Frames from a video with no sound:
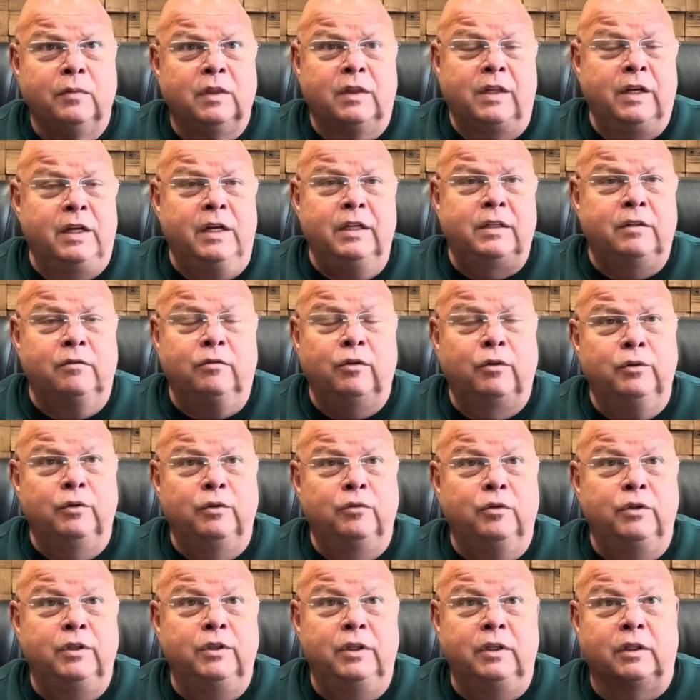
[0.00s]
Третьего у
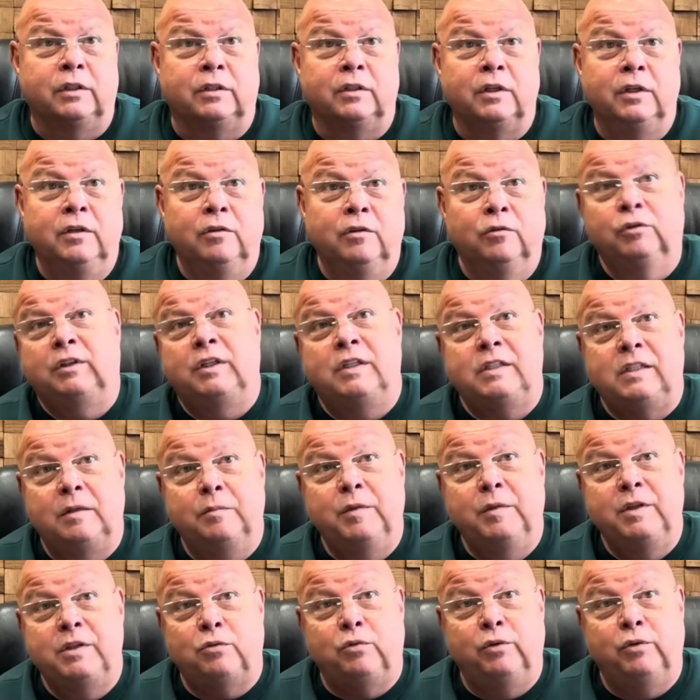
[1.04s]
него нет. Вот если
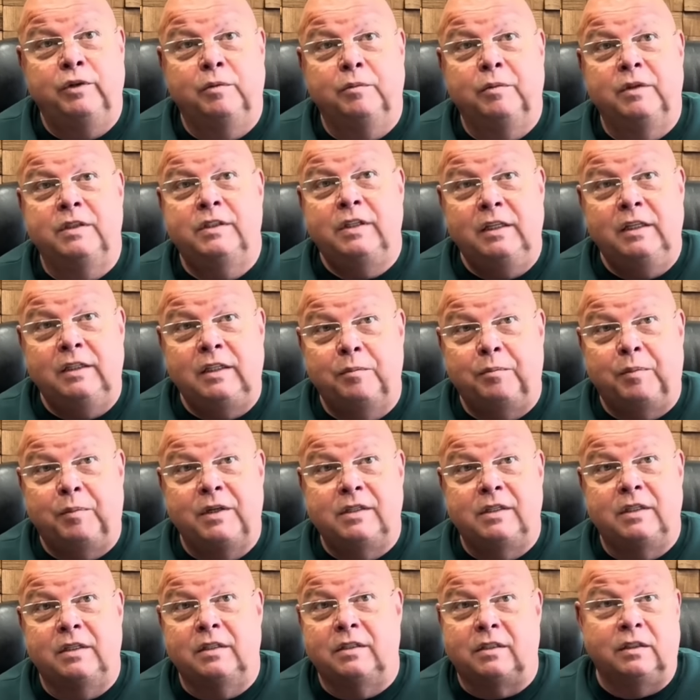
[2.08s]
мы исходим из этой
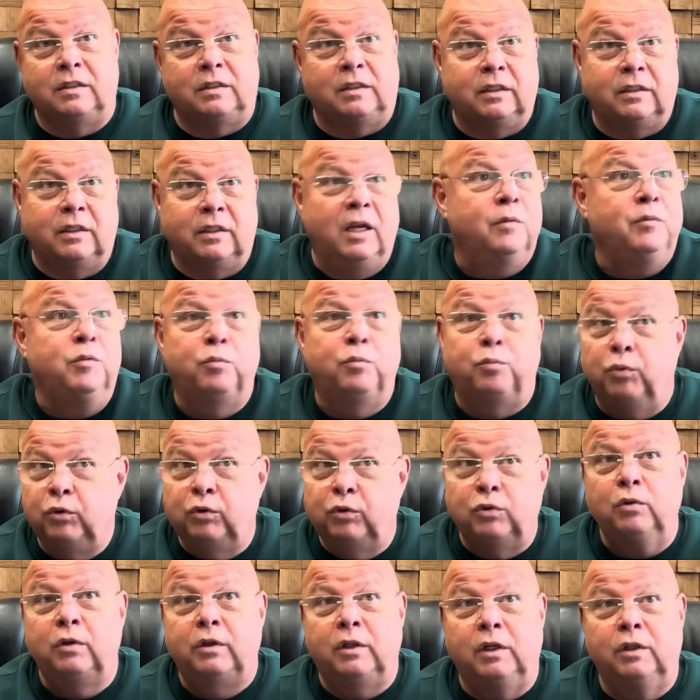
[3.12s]
позиции, тогда ему
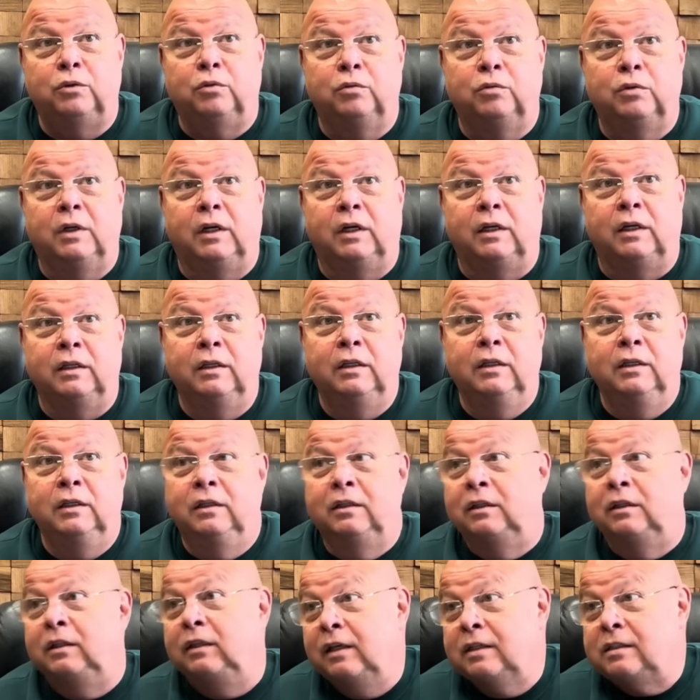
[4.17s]
путь только туда.
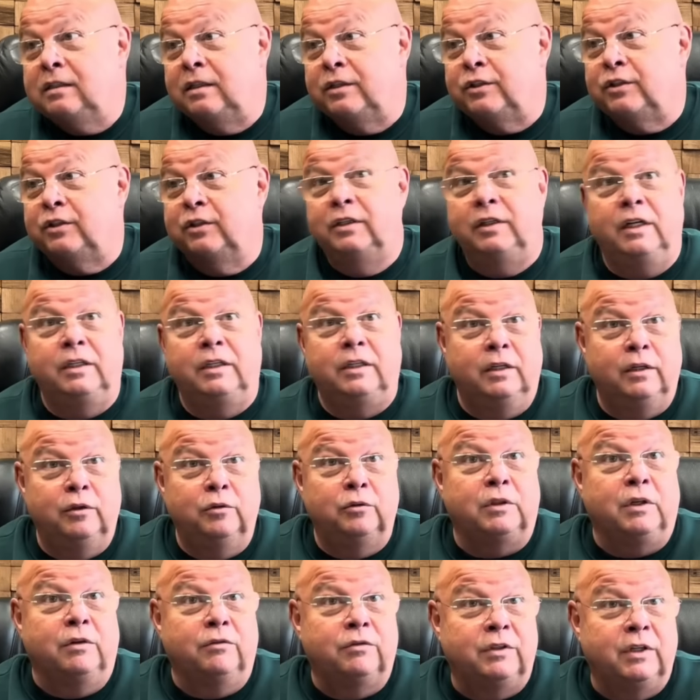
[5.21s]
Если же, я тебе
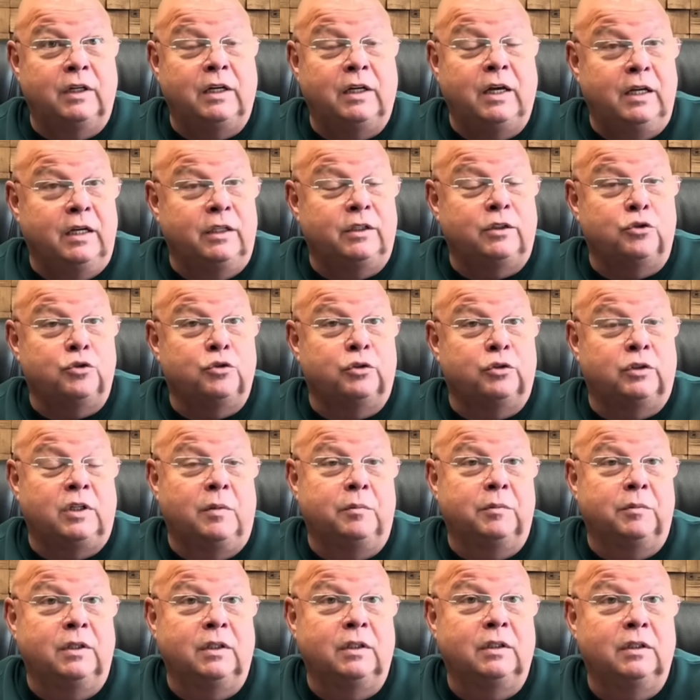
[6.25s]
говорю, там втихаря что-то
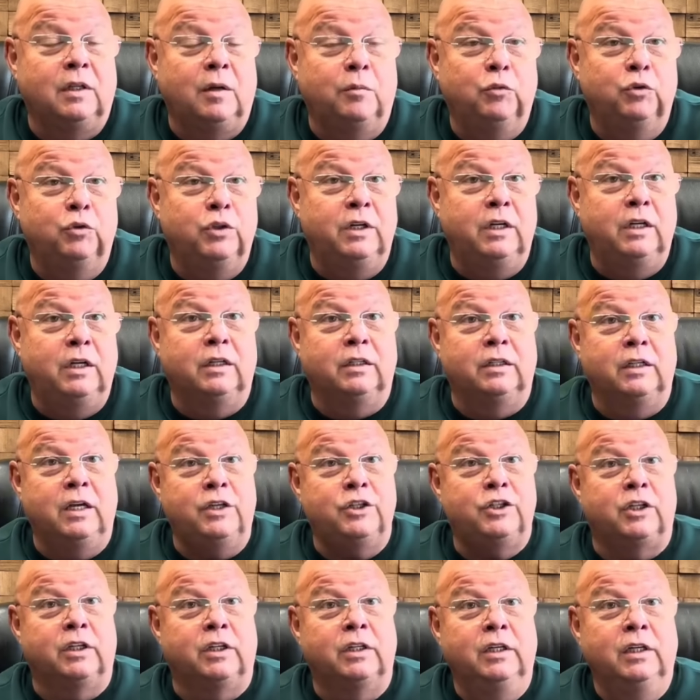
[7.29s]
там намудрили
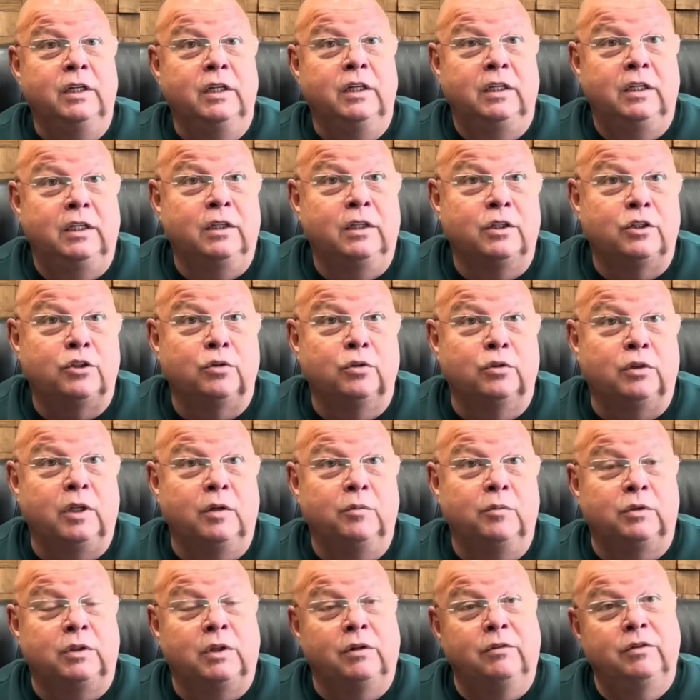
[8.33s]
наши, и что-то
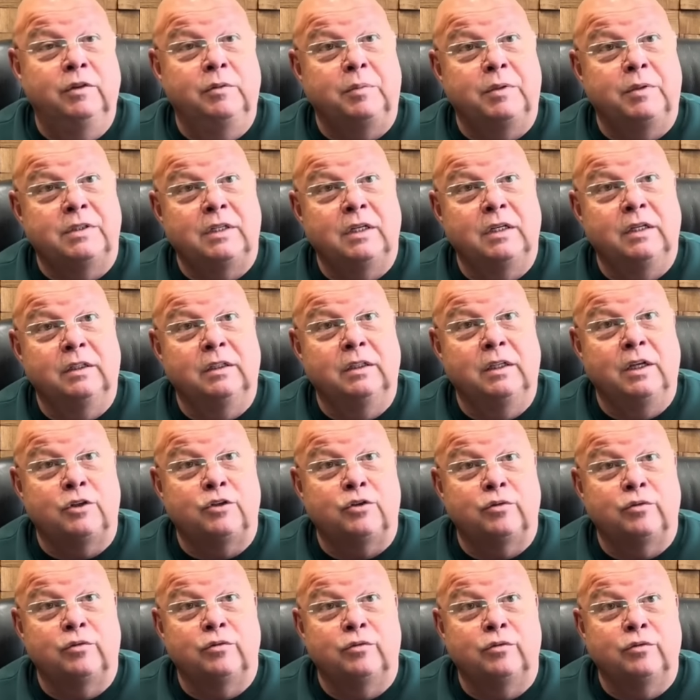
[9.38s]
ему там выписали
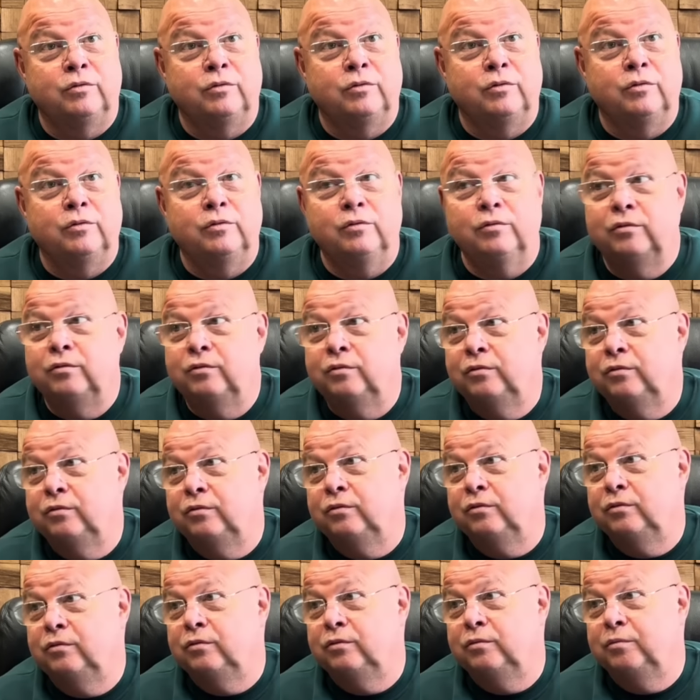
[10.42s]

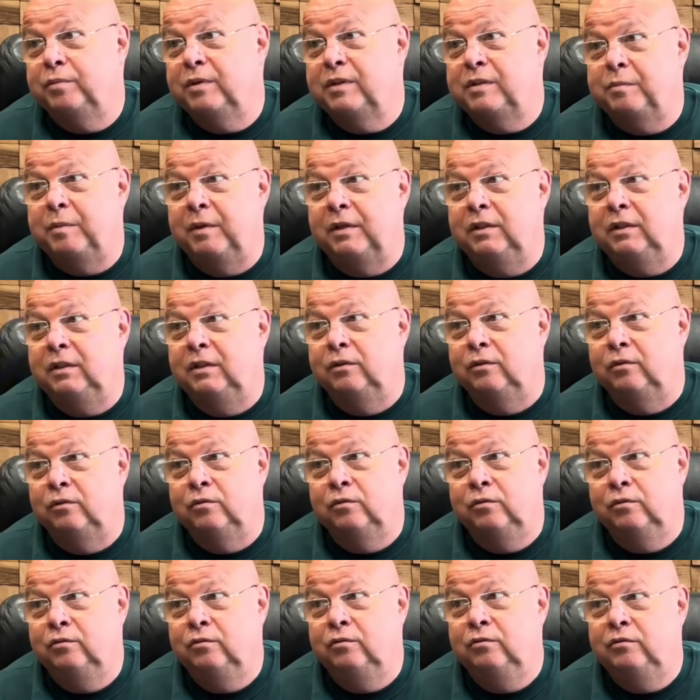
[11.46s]
нашу э, паспортину,
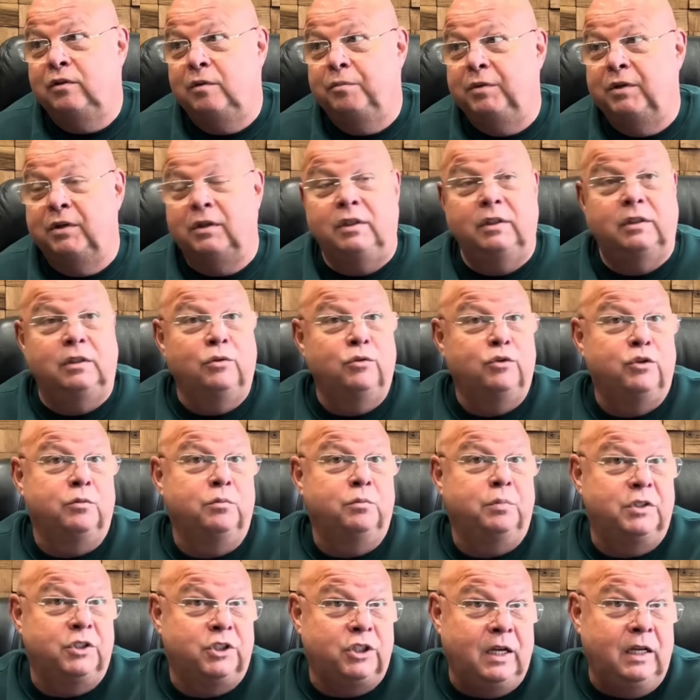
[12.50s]
ну, во-первых, это очень
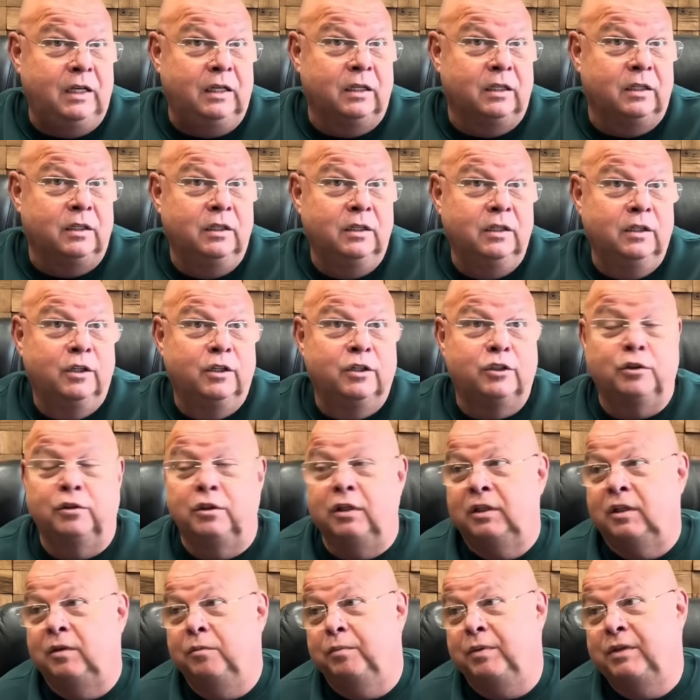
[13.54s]
печально, что
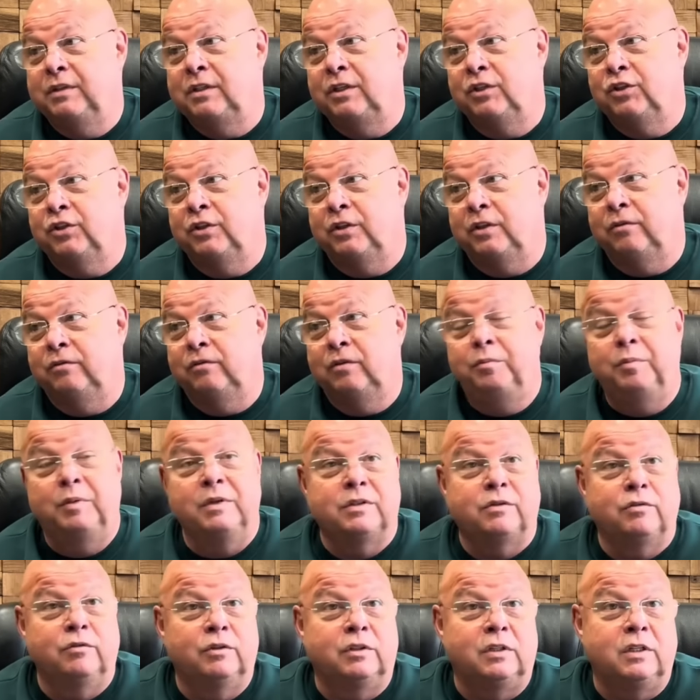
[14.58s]
таким пассажирам
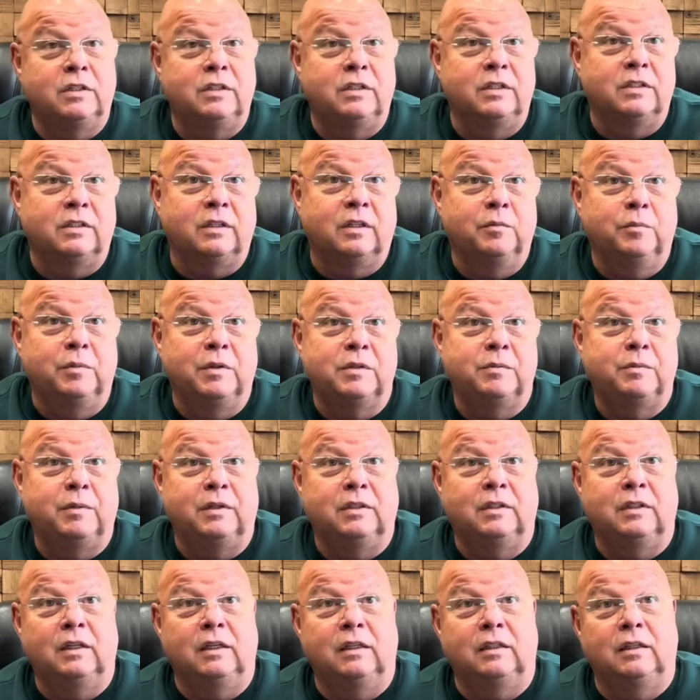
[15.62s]
выписывают российские
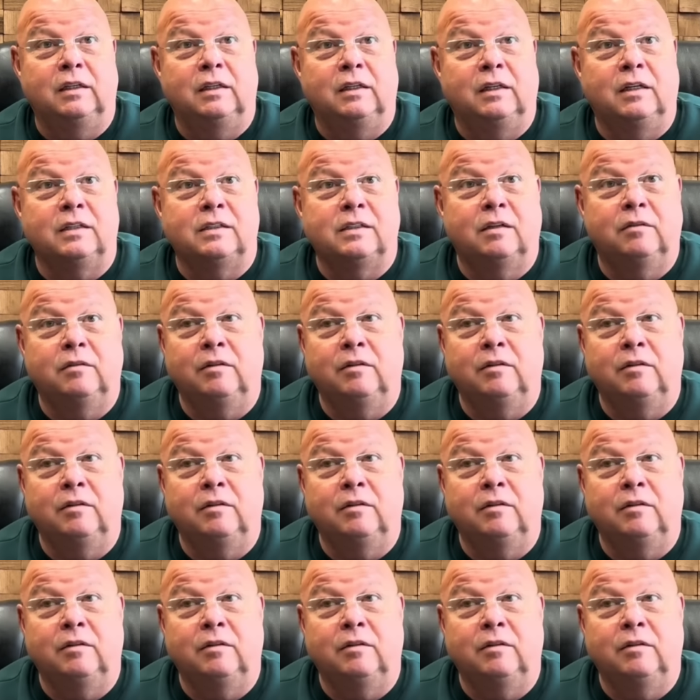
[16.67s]
паспорта, это раз. А